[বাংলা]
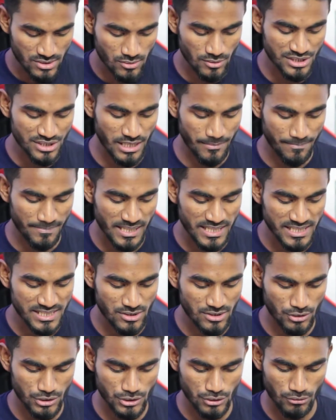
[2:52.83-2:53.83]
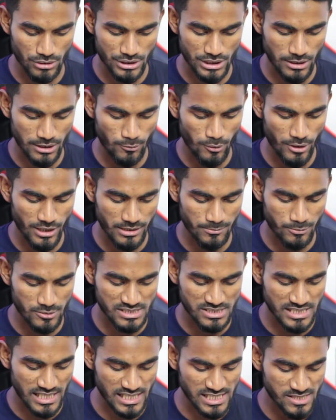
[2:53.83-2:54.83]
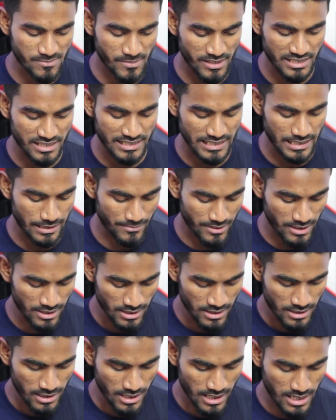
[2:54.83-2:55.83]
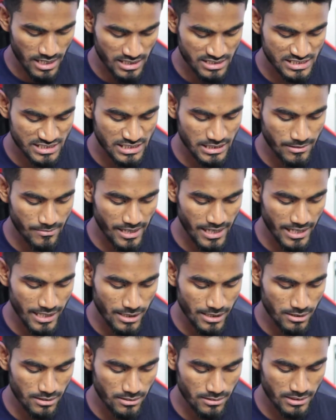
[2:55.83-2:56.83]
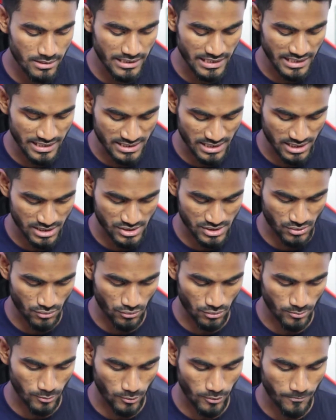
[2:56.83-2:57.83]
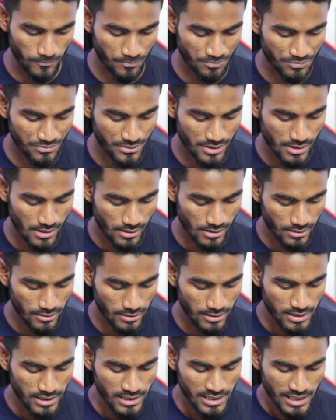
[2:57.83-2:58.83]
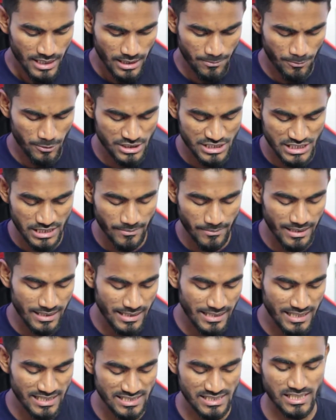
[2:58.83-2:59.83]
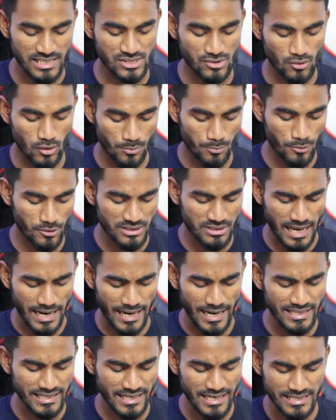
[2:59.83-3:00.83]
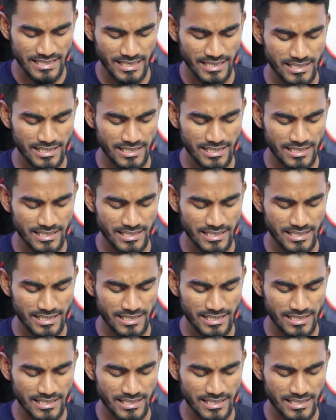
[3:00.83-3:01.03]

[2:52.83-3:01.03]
স্টোর সেই প্লে স্টোরে চলে যাবো এরপর সার্চ বারে গিয়ে আমরা জিমেল লিখে সার্চ করবো এরপর জিমেল লিখে সার্চ করার পর দেখেন এটা